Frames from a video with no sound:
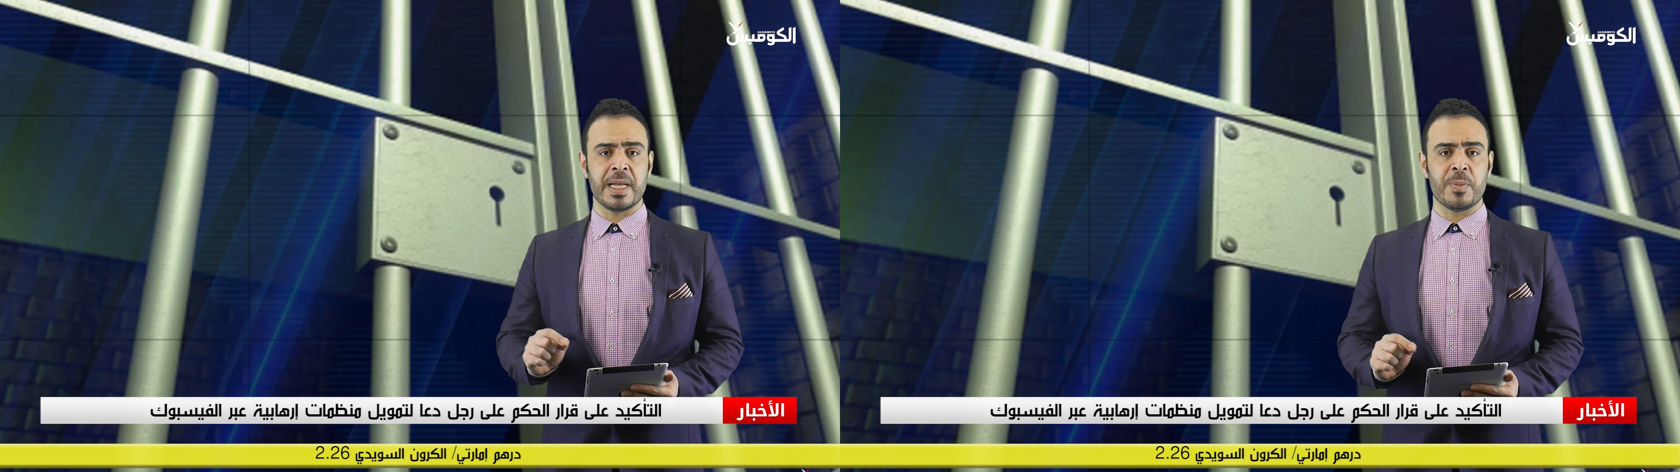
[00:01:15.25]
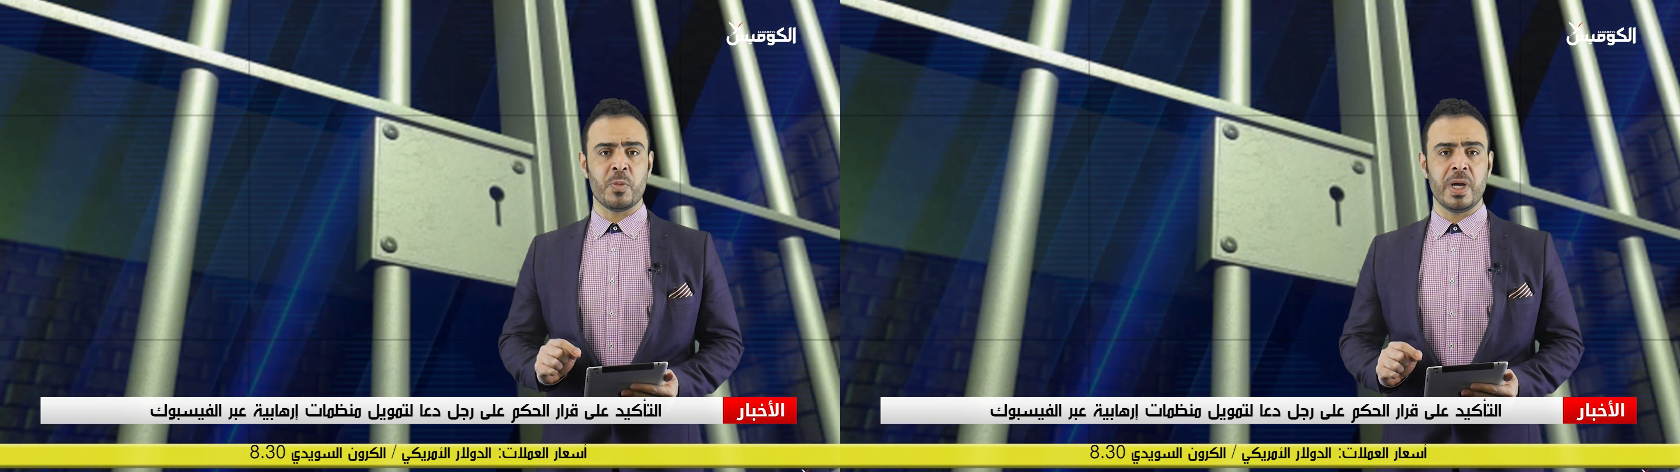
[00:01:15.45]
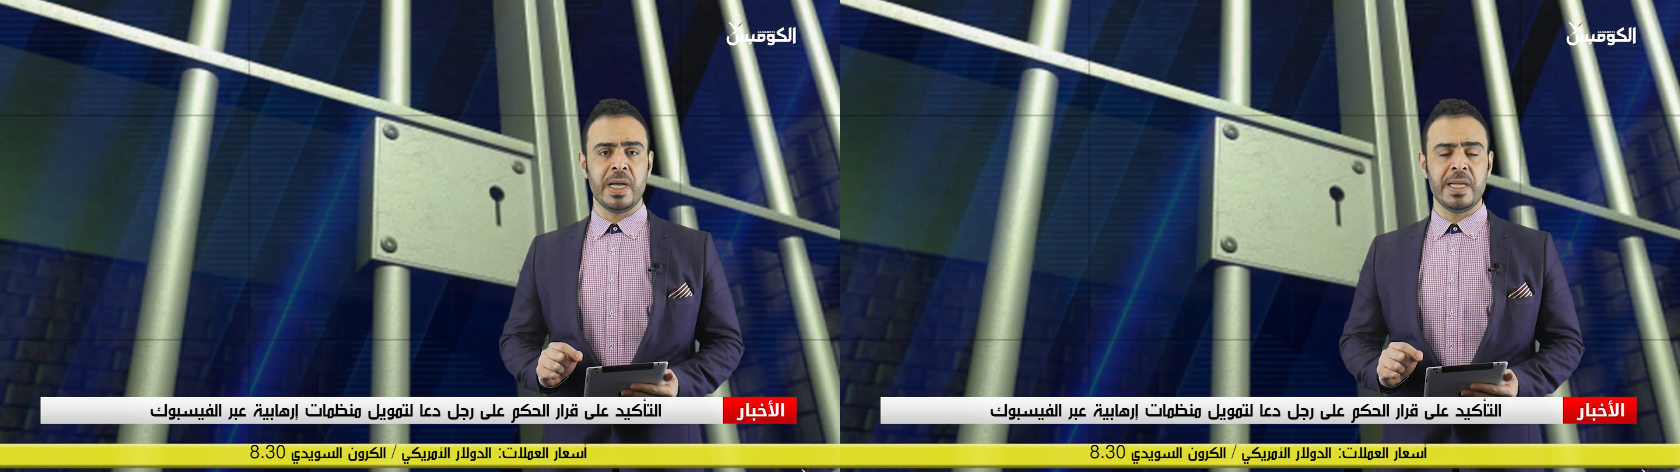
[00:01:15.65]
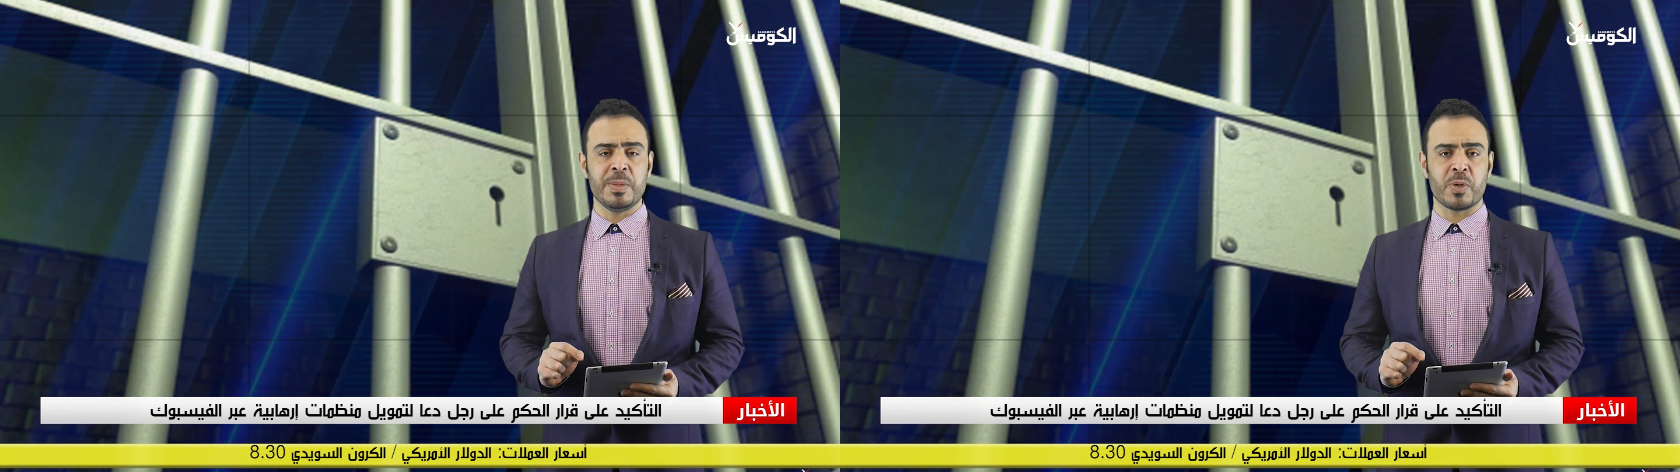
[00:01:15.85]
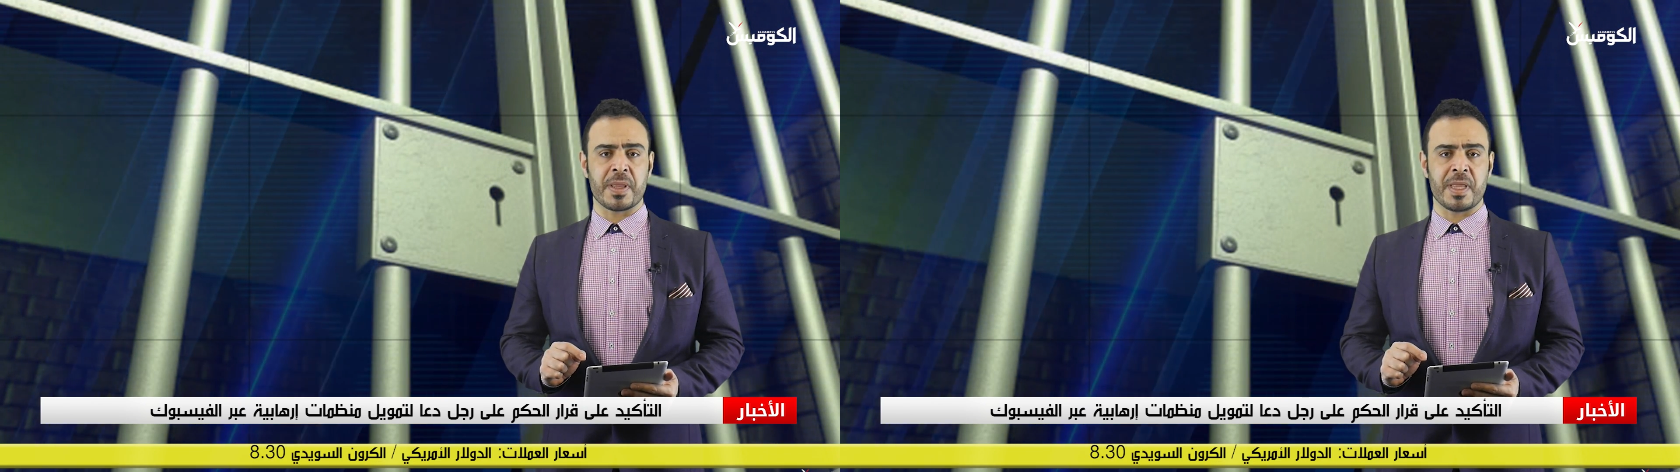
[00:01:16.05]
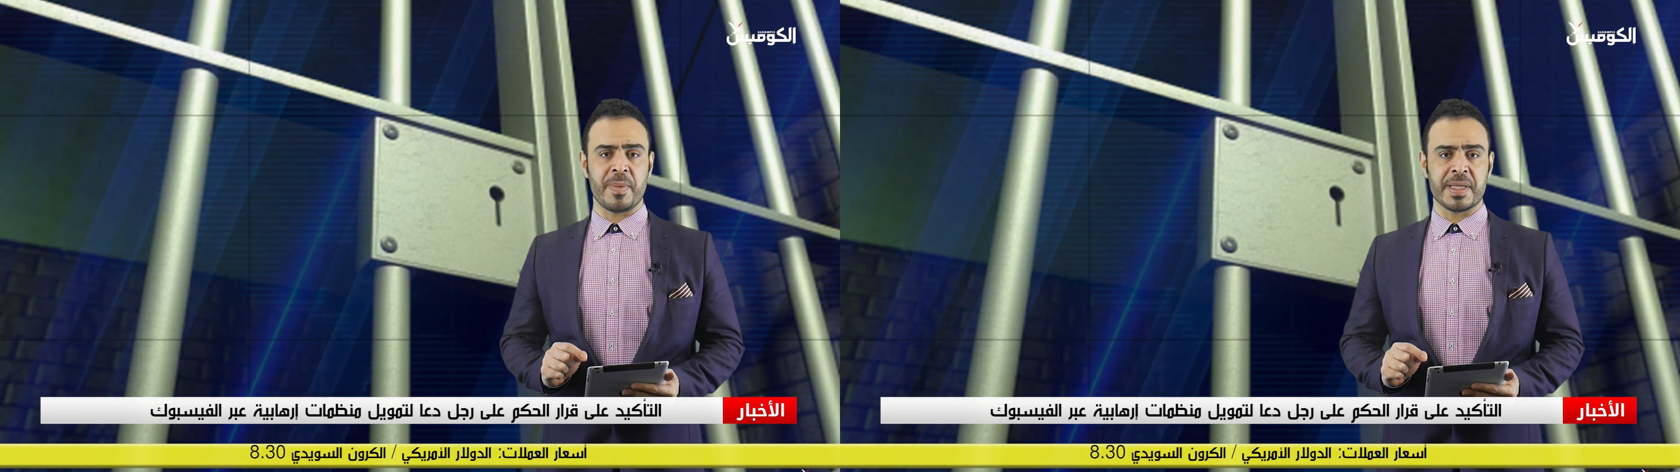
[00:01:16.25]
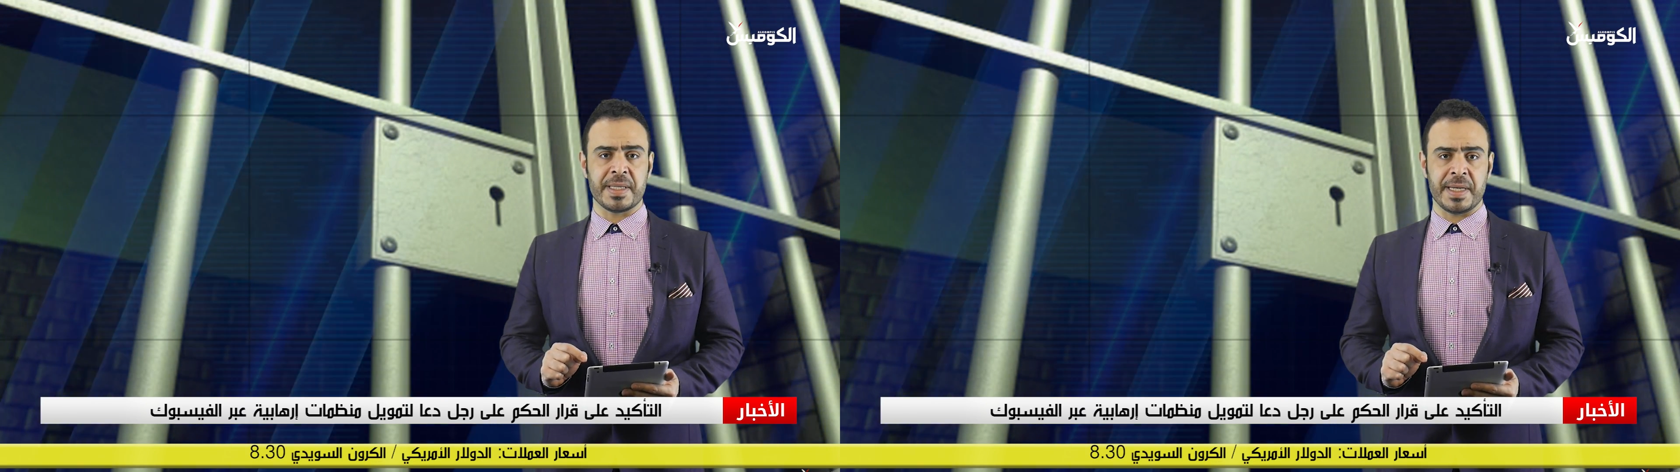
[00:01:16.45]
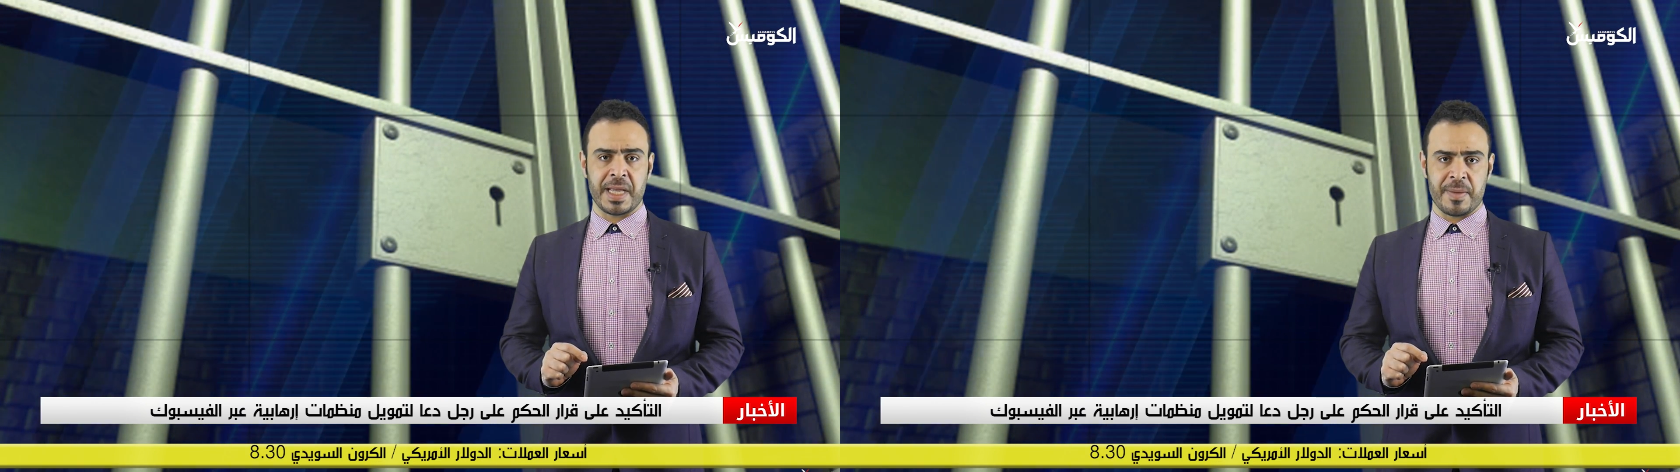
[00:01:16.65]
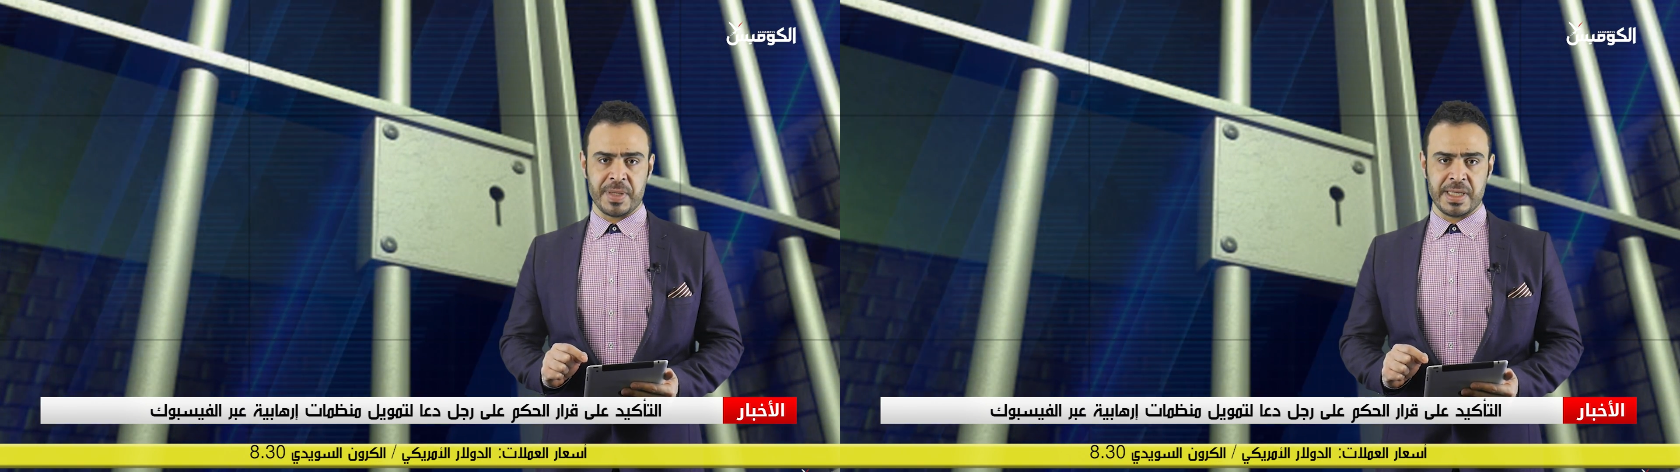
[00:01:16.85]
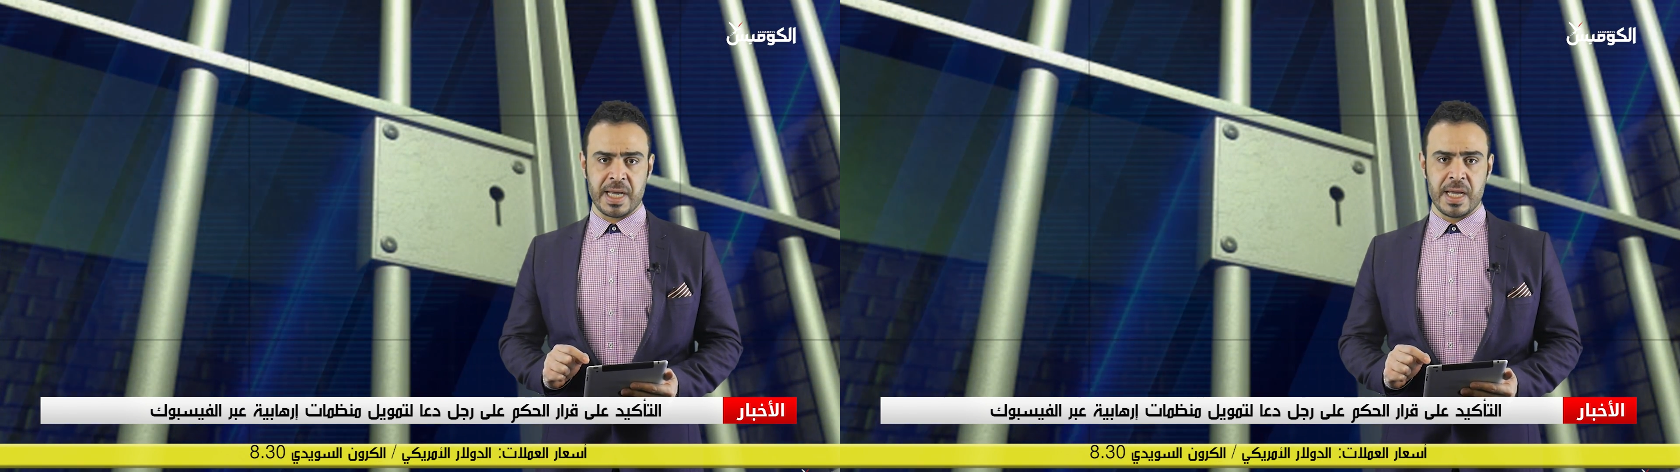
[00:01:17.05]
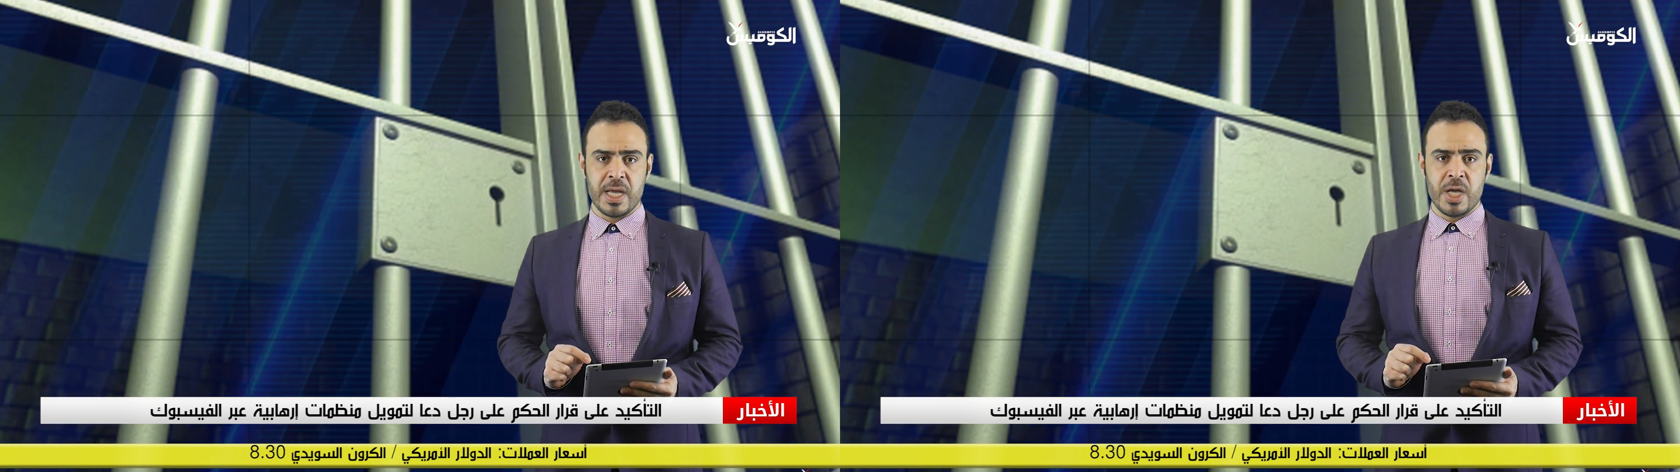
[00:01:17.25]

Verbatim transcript: الأموال لمنظمات إرهابية